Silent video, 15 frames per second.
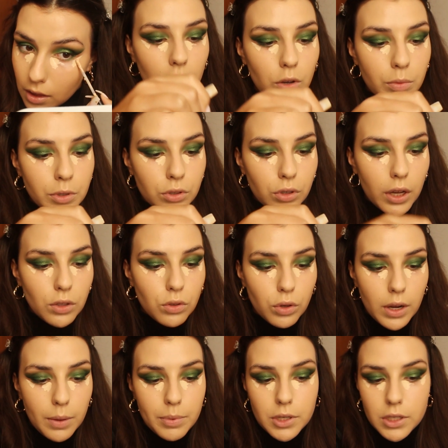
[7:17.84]
E como este
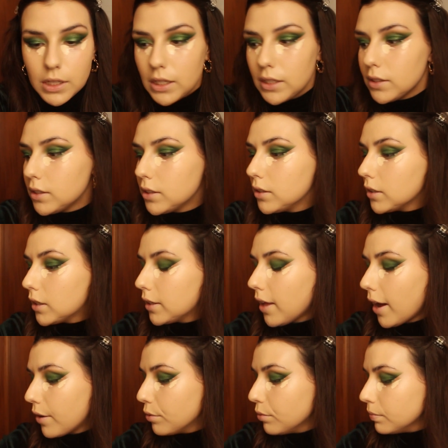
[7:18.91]
corretor é bastante
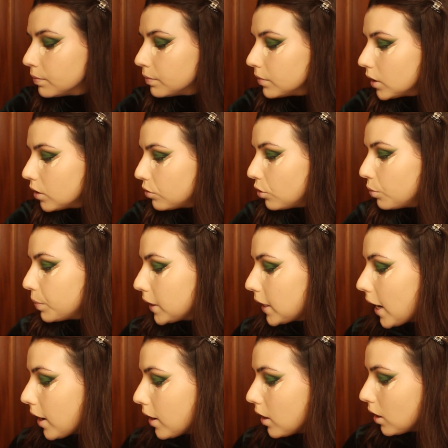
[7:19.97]
claro, eu vou
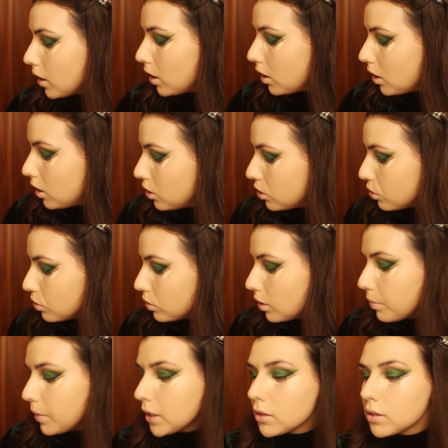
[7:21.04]
aplicar
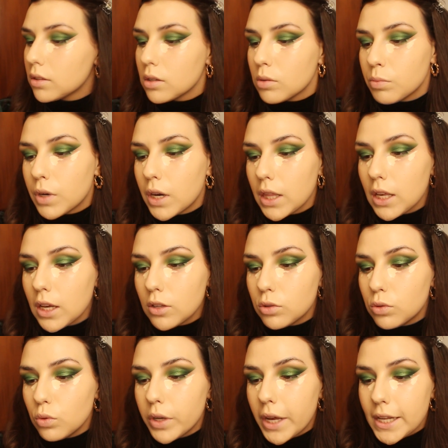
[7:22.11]
juntamente um bocadinho
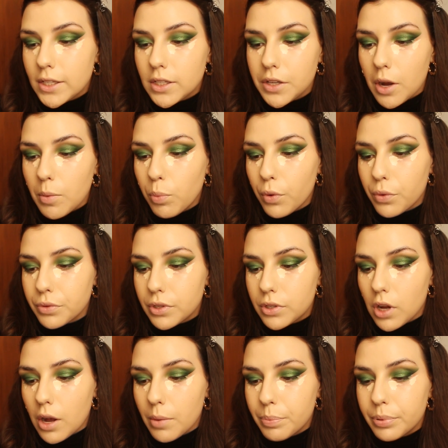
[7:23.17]
do Can't Stop Won't
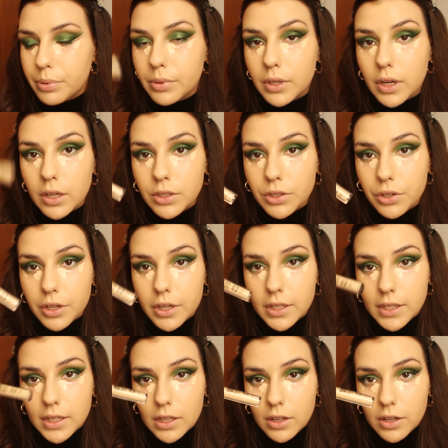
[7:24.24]
Stop Contour
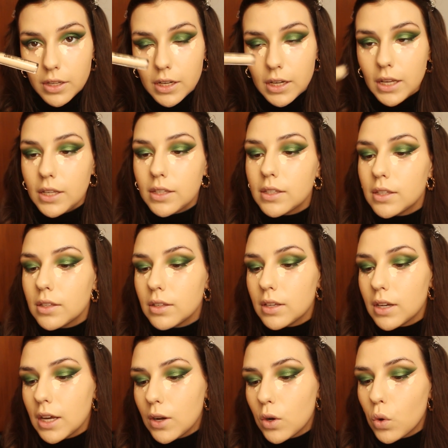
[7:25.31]
Concealer da NYX
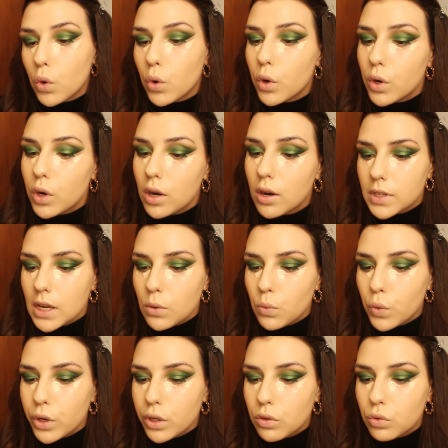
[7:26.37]
na cor
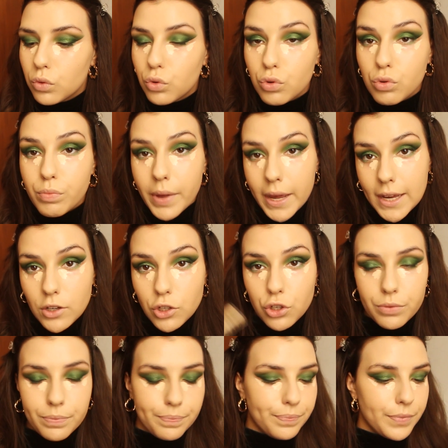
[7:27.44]
08 True
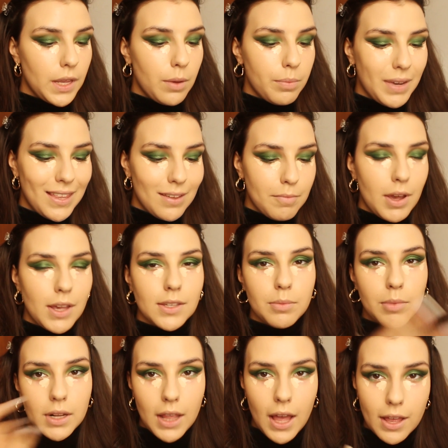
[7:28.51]
Beige que é um bocadinho mais
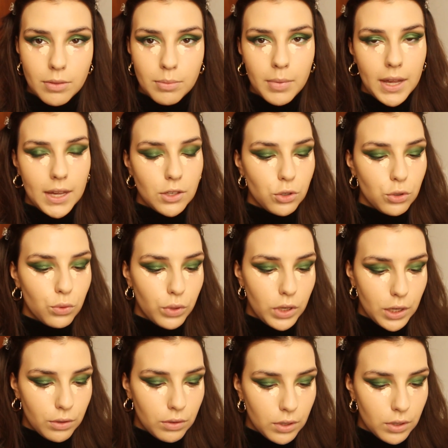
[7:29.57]
amarelado, mais escurinho.